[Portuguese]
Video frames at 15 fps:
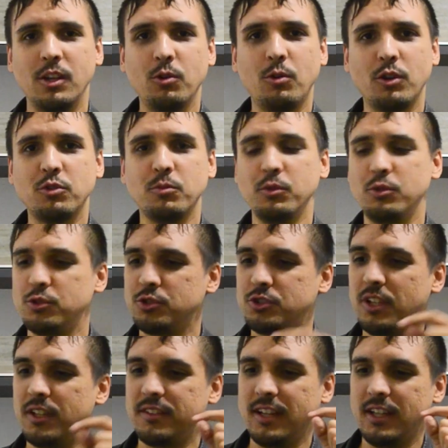Eu gosto muito de
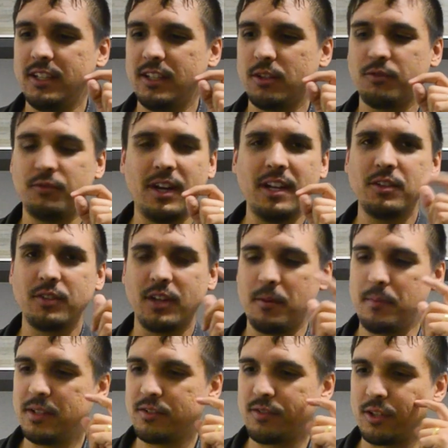utilizar ali várias
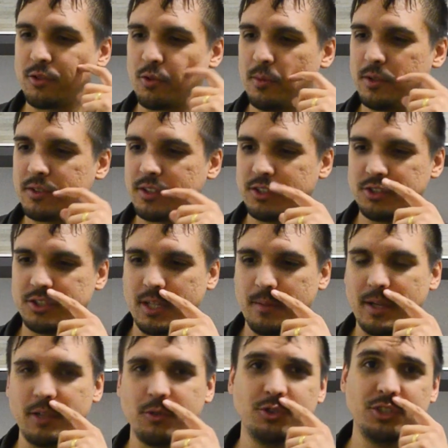ferramentas, vários comandos que a gente
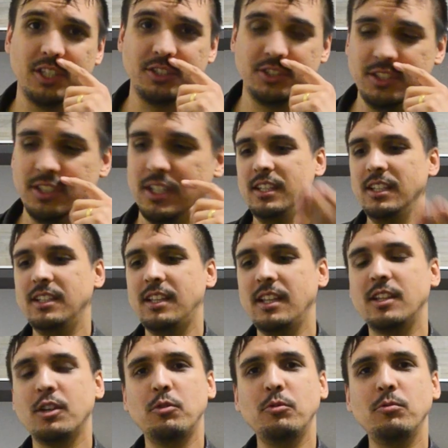trabalha no dia a dia. E tem
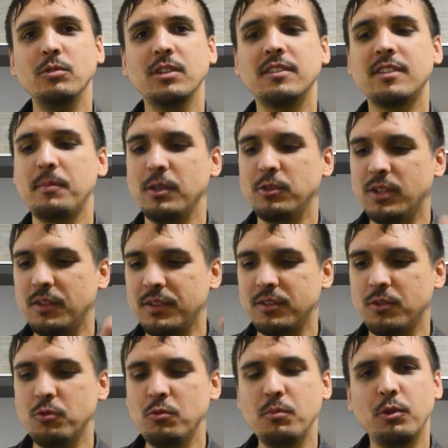então o lançamento da
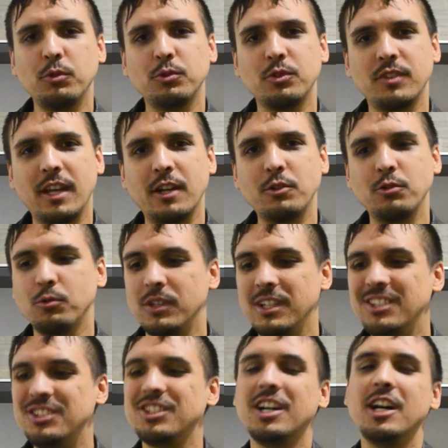versão 1.0 do
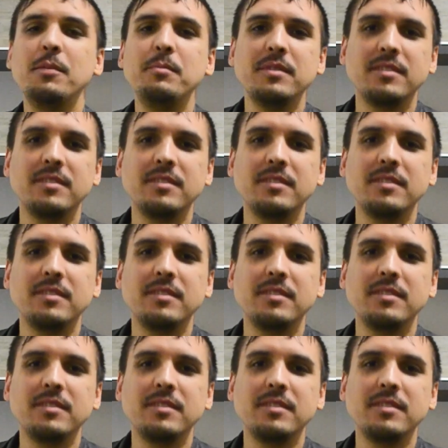GitHub